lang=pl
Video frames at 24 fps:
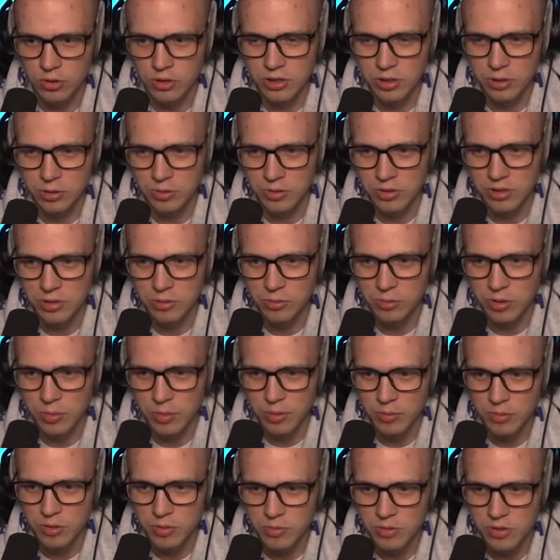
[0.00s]
idzie tu, idzie tu,
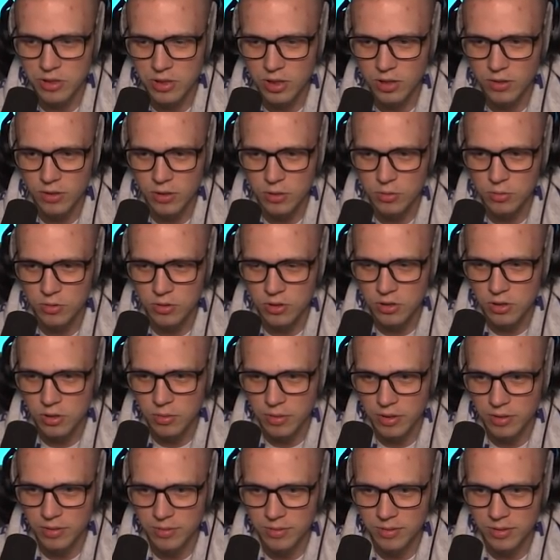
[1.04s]
dobra, musimy się schować tu gdzieś,
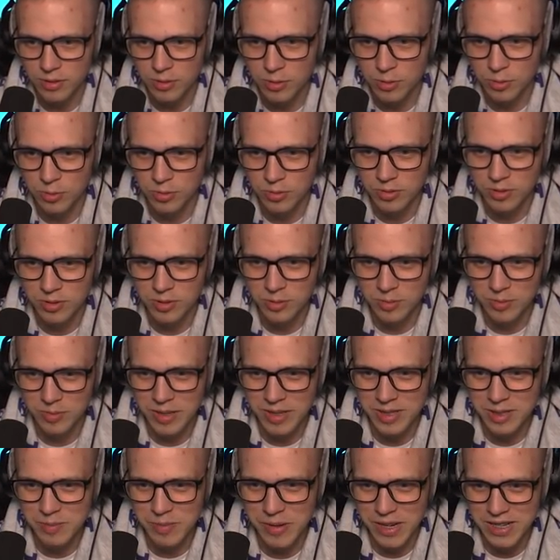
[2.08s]
dobra, tu, tu
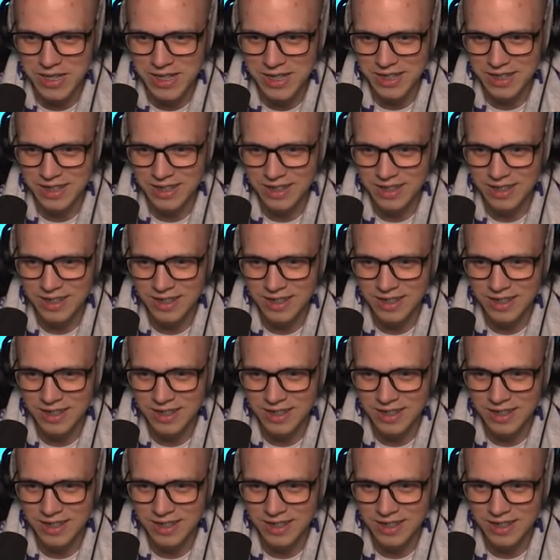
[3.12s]
mnie zobaczy.